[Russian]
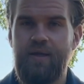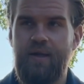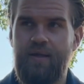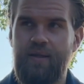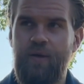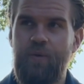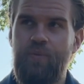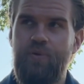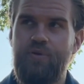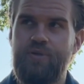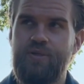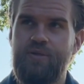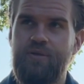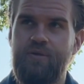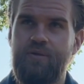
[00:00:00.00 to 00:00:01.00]
Когда вы
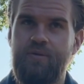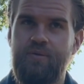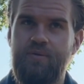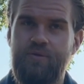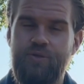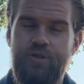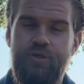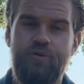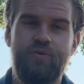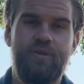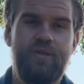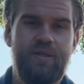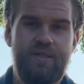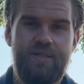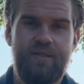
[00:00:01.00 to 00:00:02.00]
будете изучать
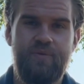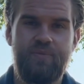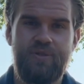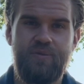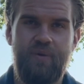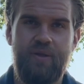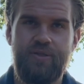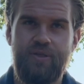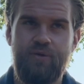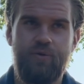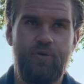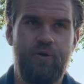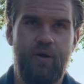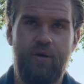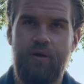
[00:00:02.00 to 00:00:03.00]
другие разделы математики,
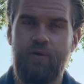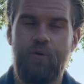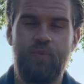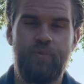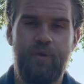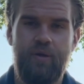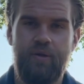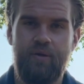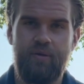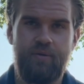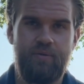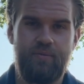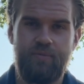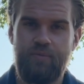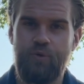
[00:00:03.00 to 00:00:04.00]
коих огромное
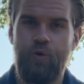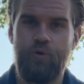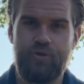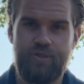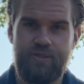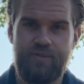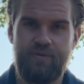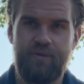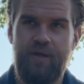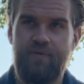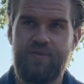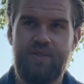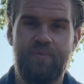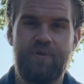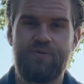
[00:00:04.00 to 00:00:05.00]
множество, да,
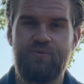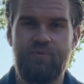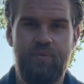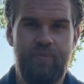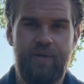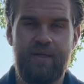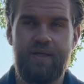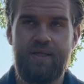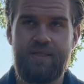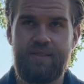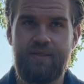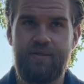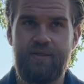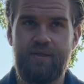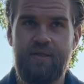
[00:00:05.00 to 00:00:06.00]
все по-своему
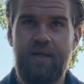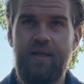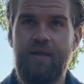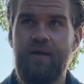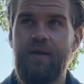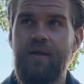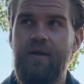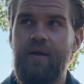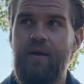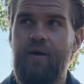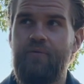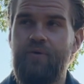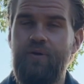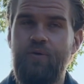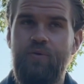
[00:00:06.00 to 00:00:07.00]
прекрасны и так далее,
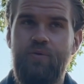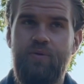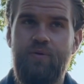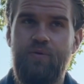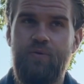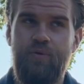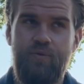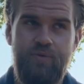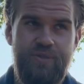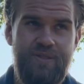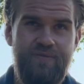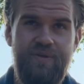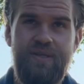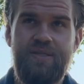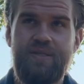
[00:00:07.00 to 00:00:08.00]
вы
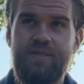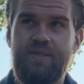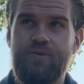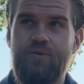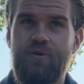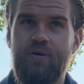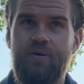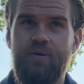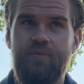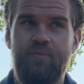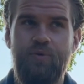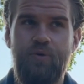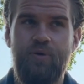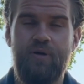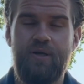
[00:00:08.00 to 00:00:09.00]
удивитесь, насколько
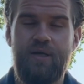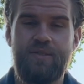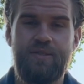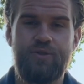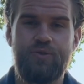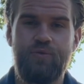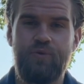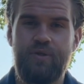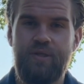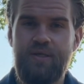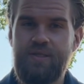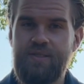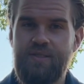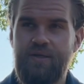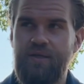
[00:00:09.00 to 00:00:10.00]
много разных штук
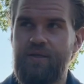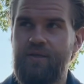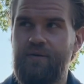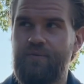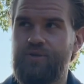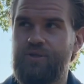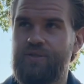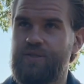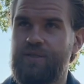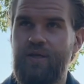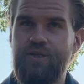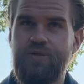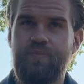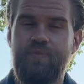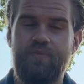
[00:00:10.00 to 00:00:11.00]
есть и какие вообще
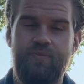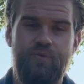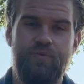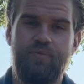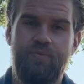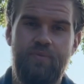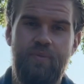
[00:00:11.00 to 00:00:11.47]
задачи, ну,